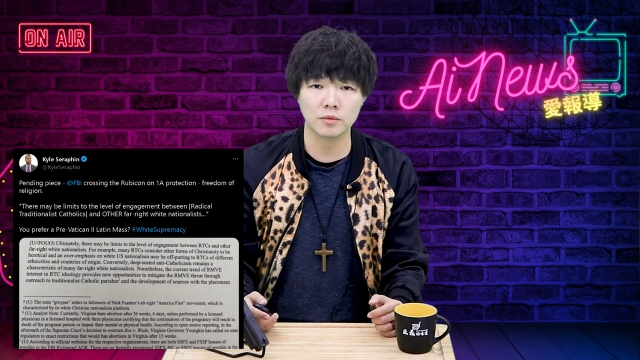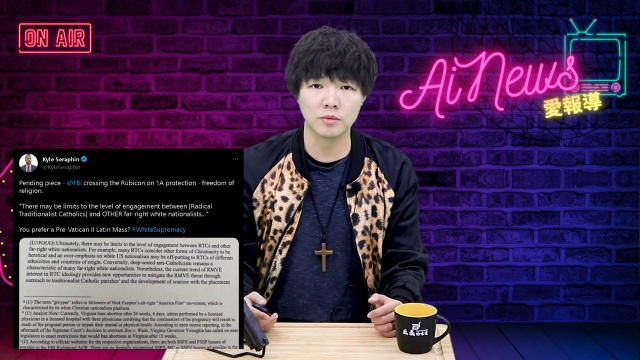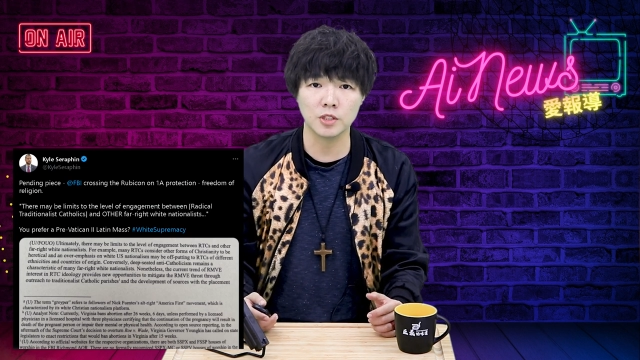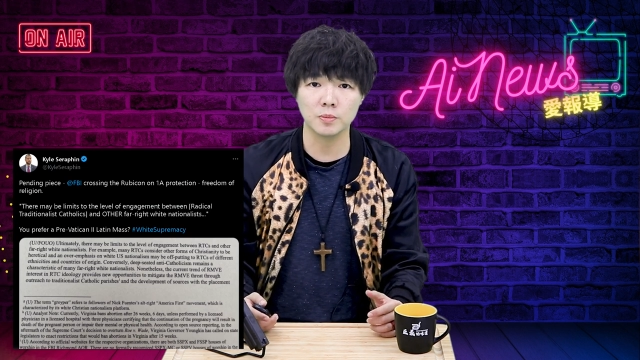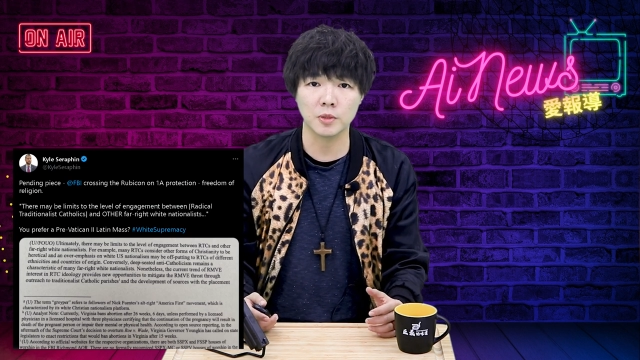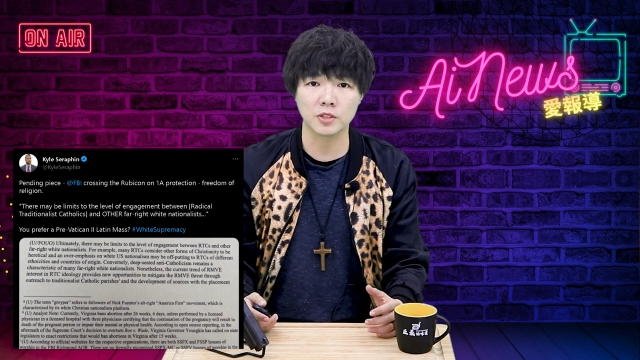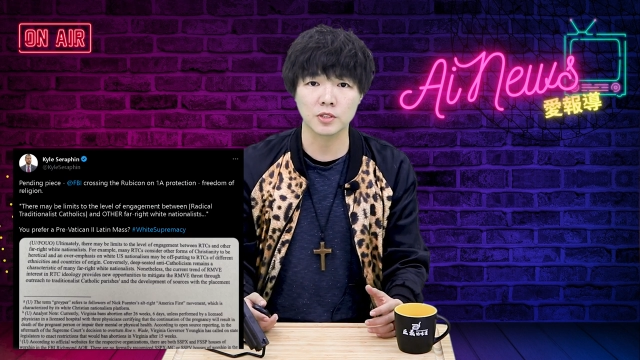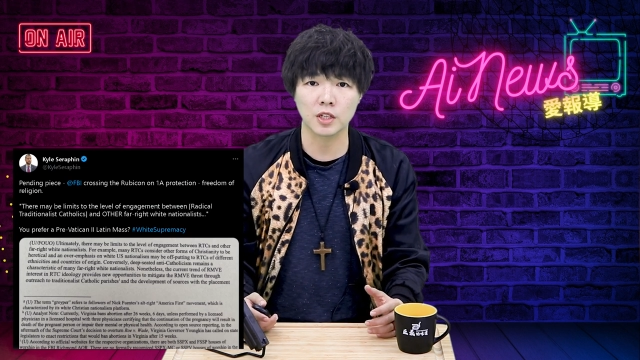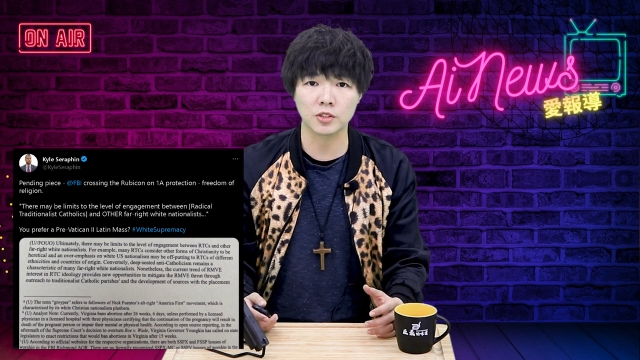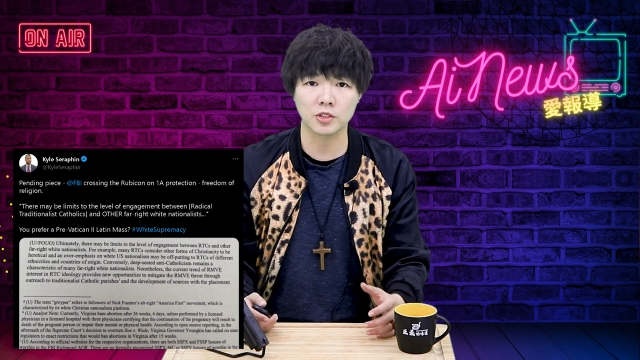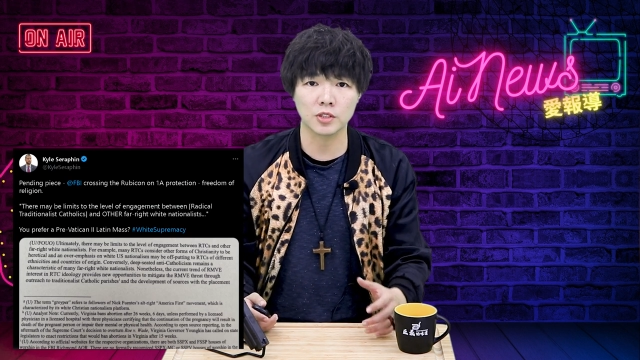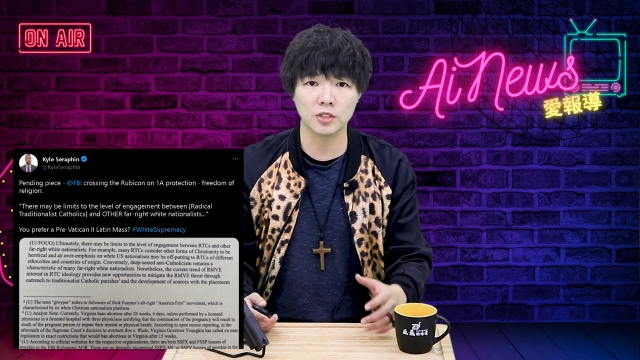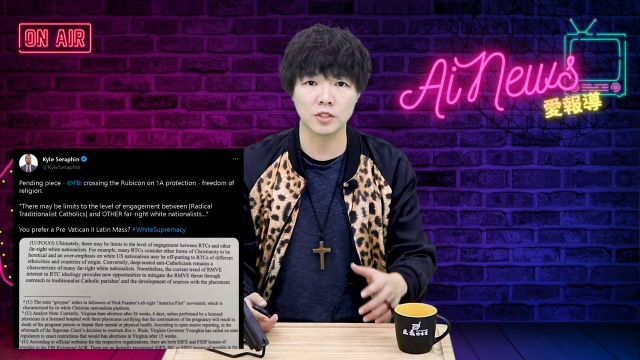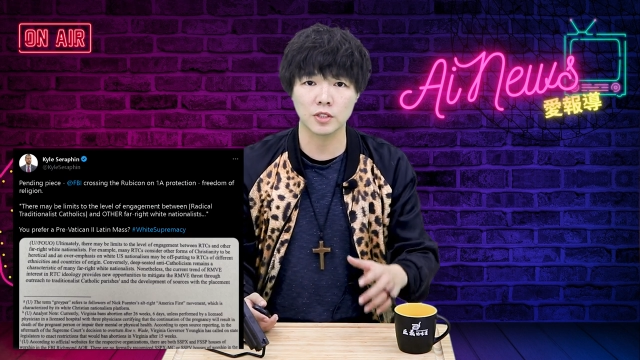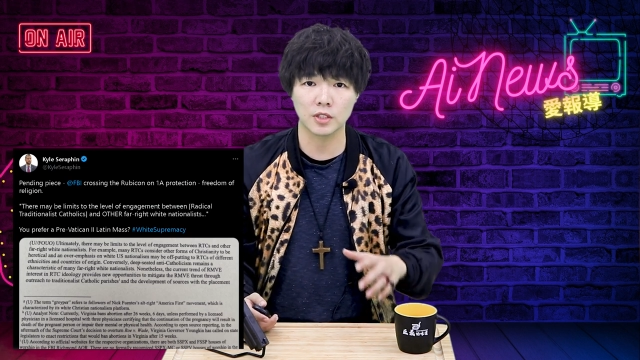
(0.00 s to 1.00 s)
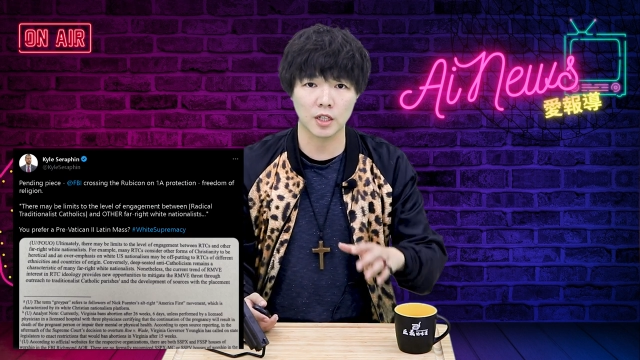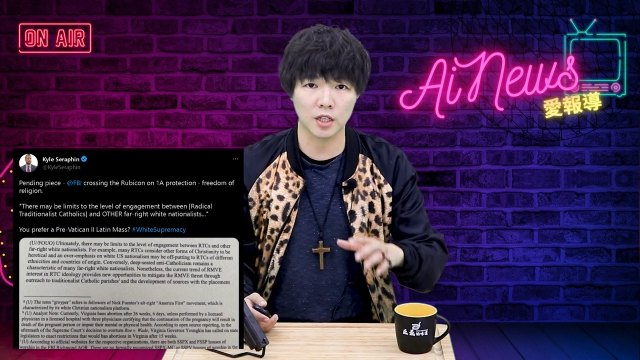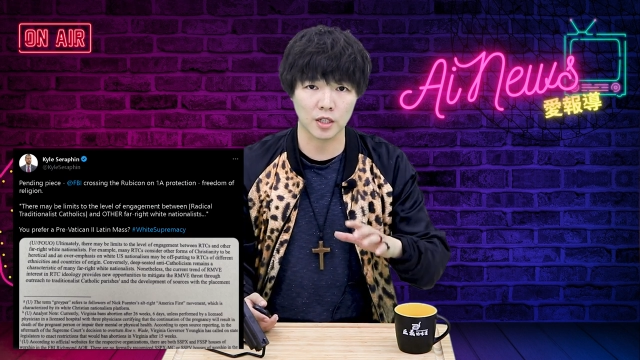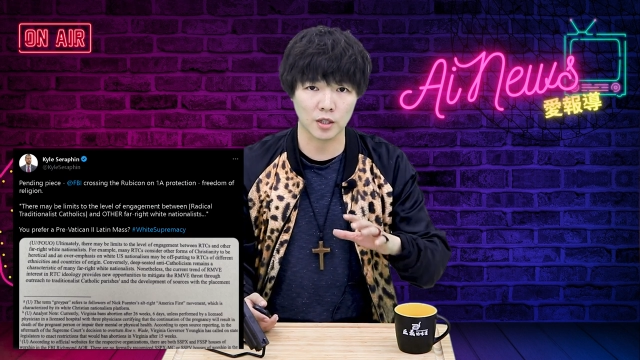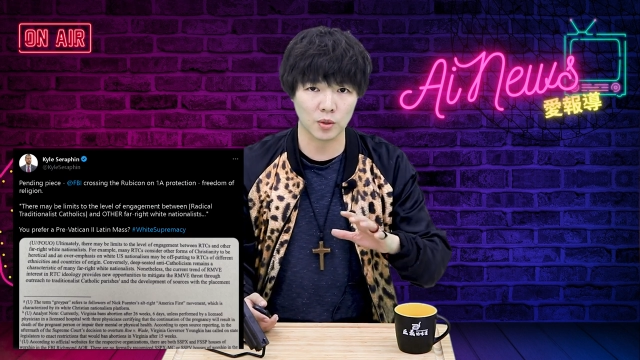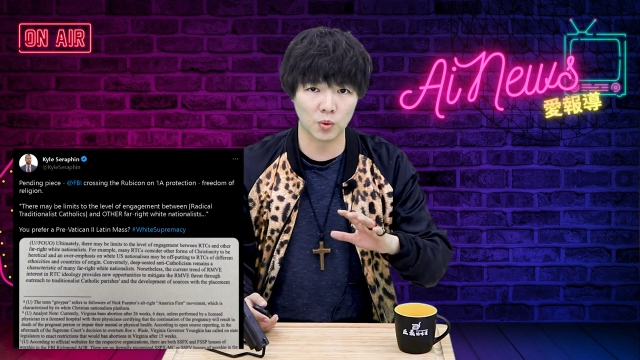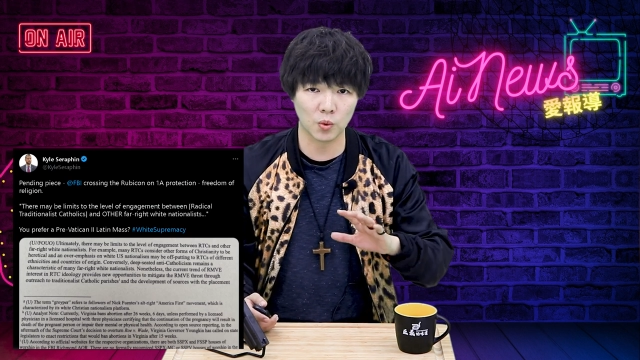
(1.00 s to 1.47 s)
基本上是
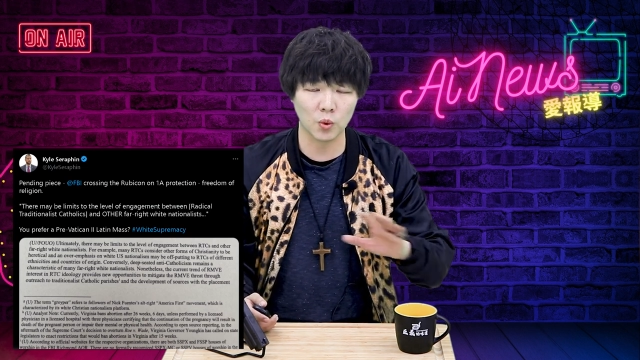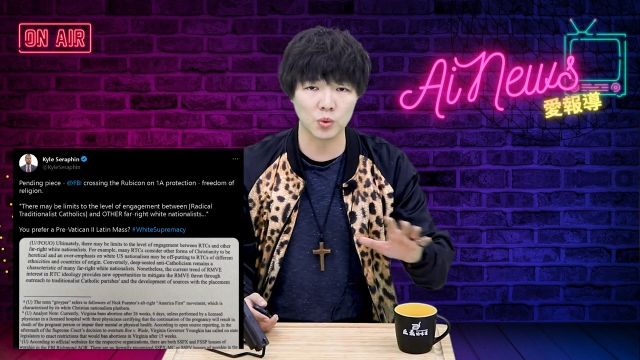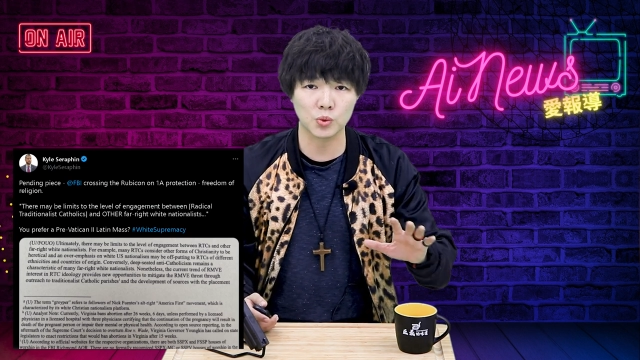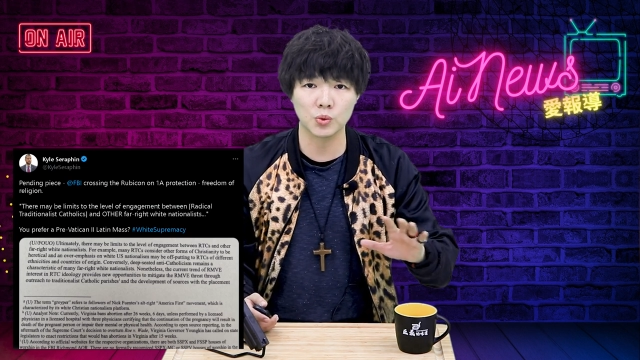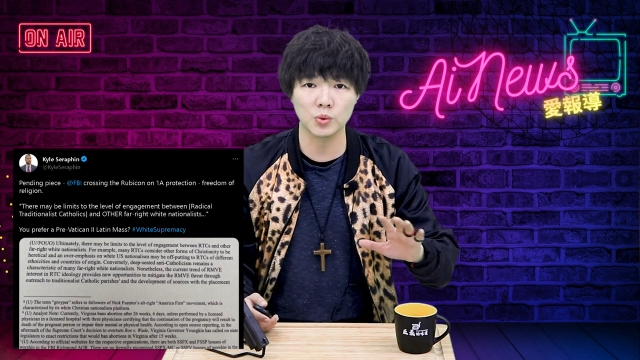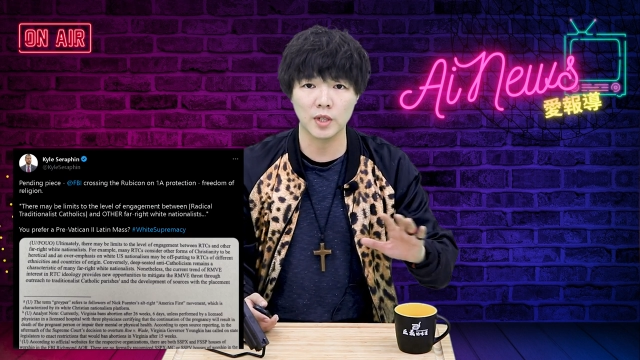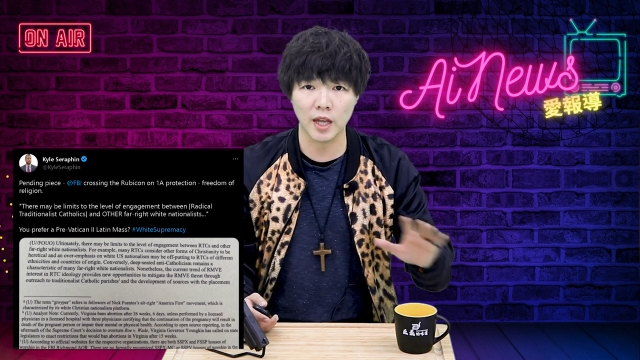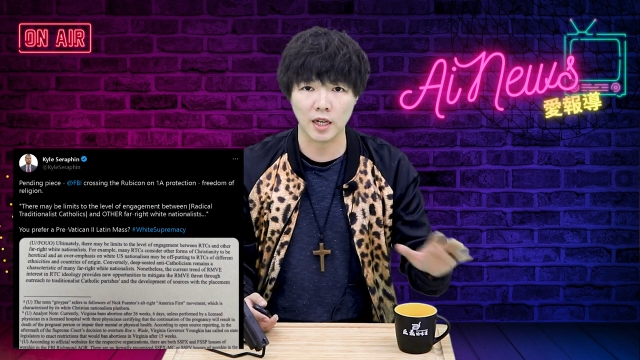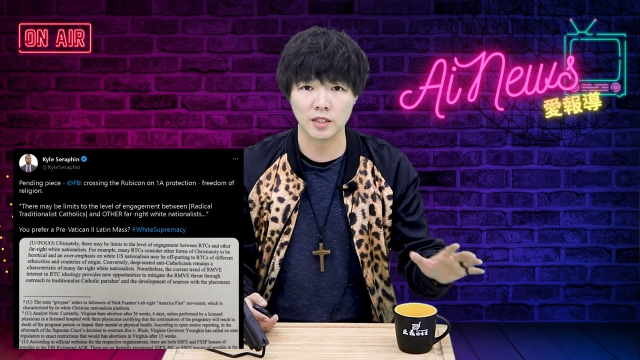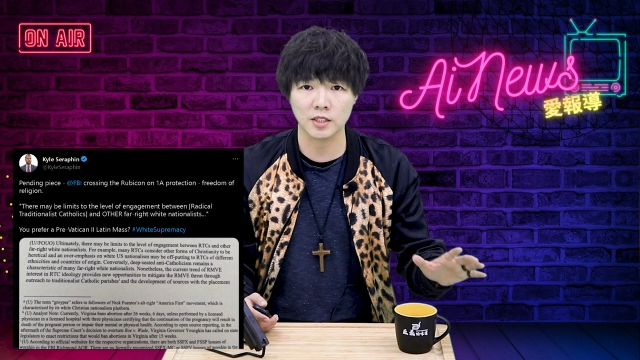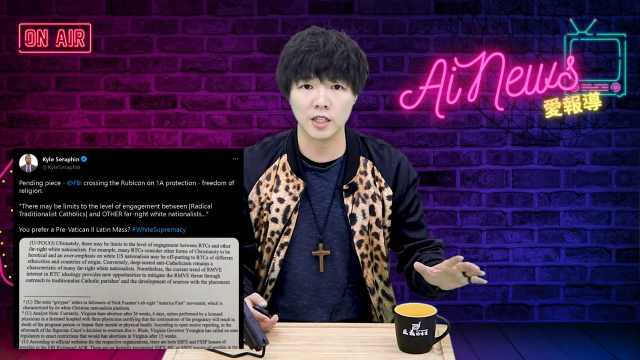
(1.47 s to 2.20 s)
呃过去两